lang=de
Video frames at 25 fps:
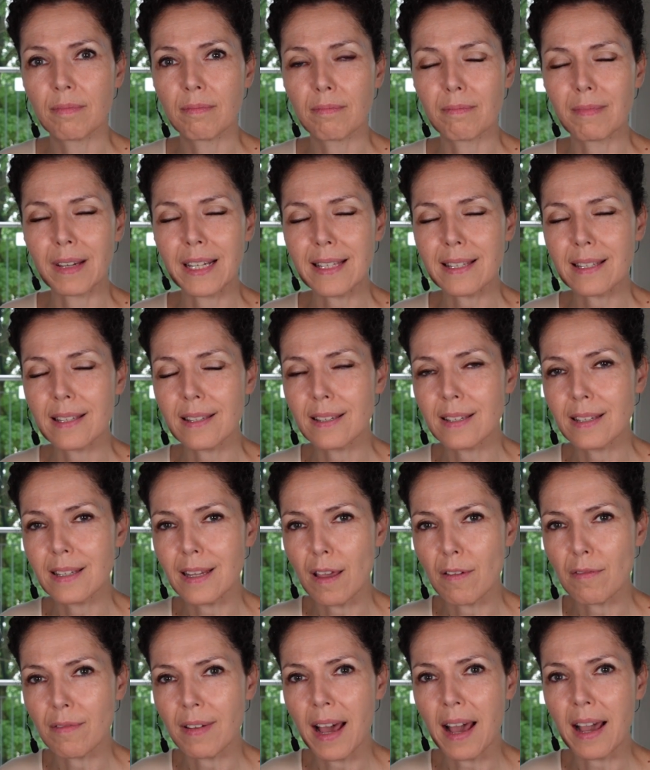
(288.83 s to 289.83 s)
Was ist
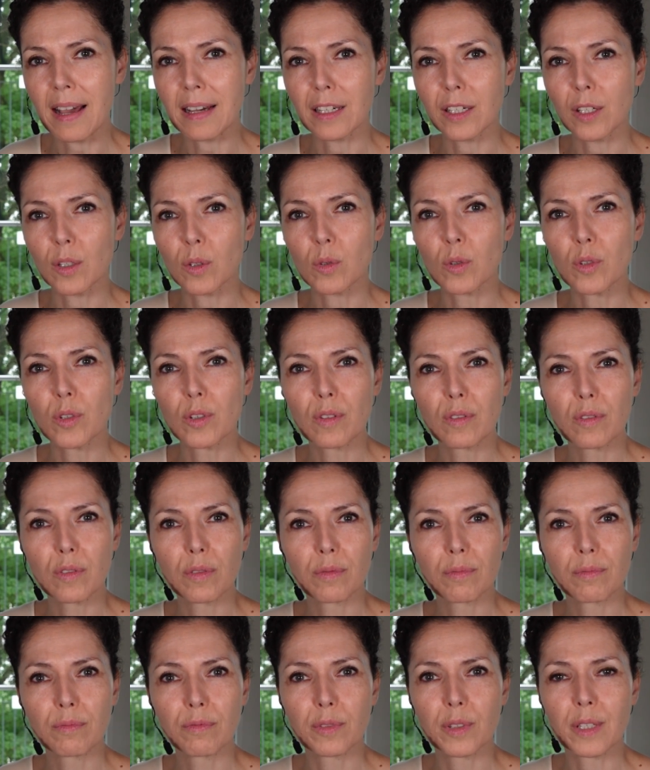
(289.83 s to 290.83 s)
der wahre Grund
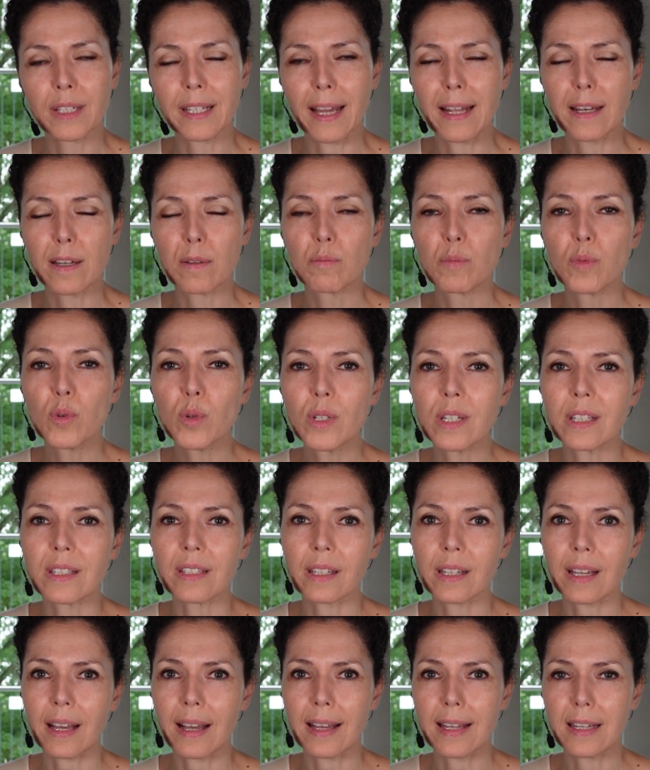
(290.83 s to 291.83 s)
für deine
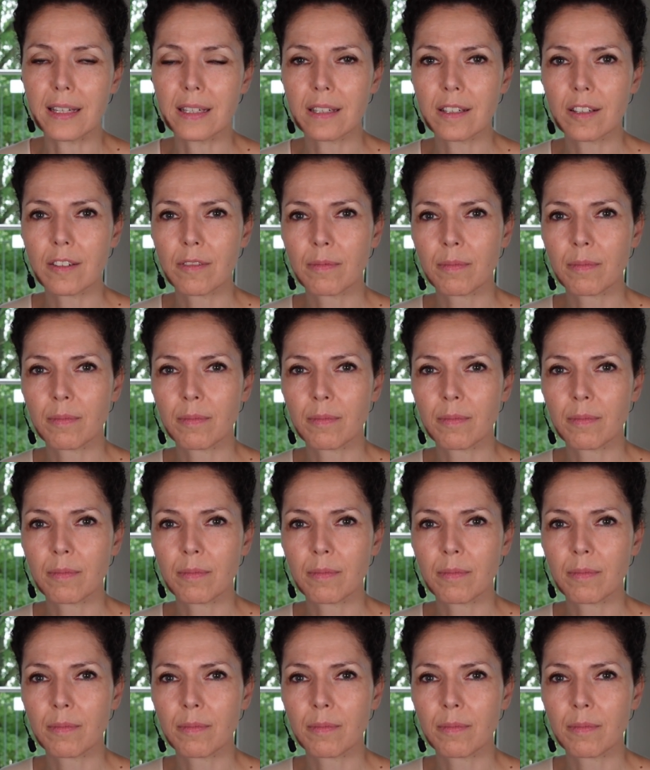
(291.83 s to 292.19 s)
Müdigkeit?